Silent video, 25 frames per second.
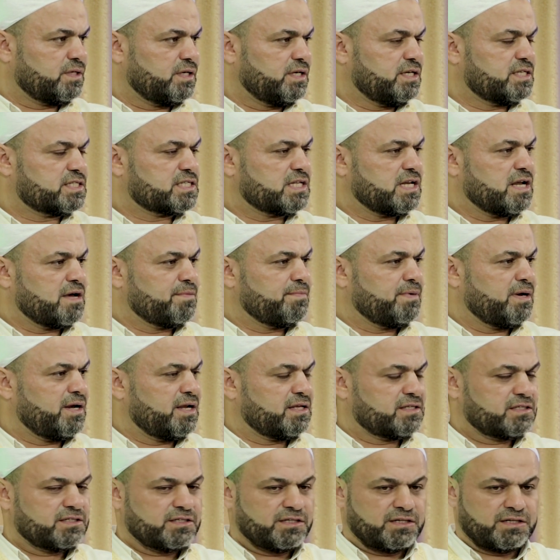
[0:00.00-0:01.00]
الإسلام
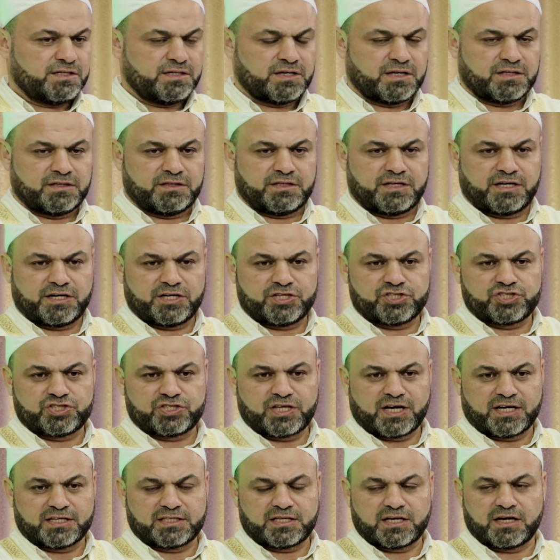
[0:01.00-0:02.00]
التي يندرج
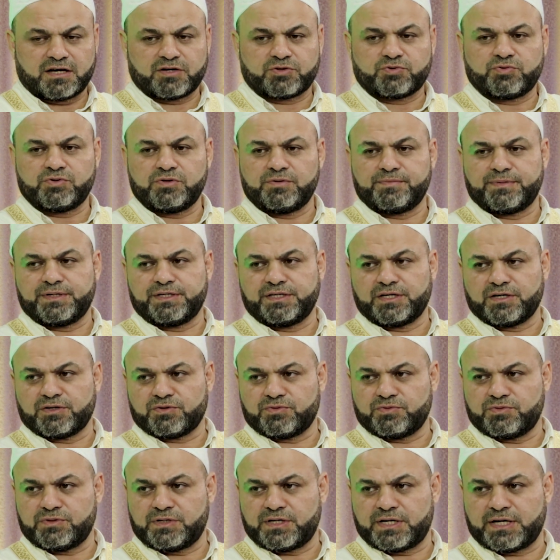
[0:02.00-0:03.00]
تحتها كل من
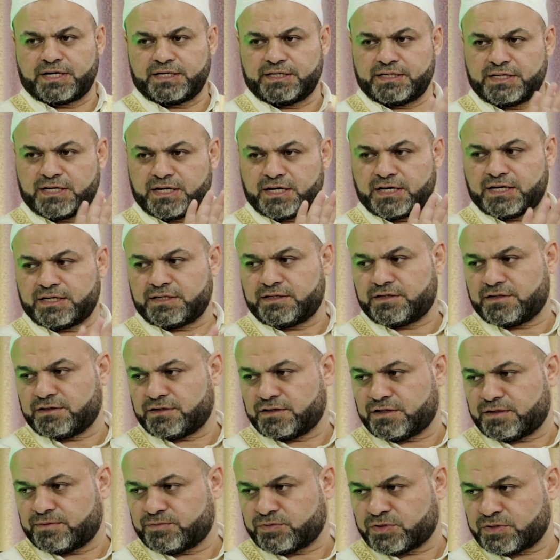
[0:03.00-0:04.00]
يقول لا إله إلا
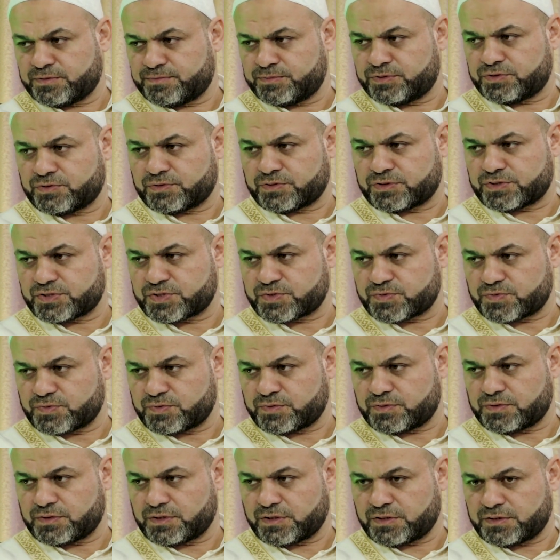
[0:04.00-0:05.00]
الله محمد
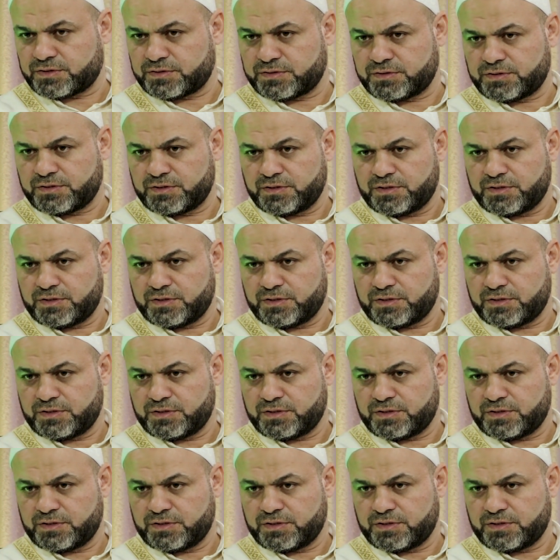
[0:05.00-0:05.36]
رسول الله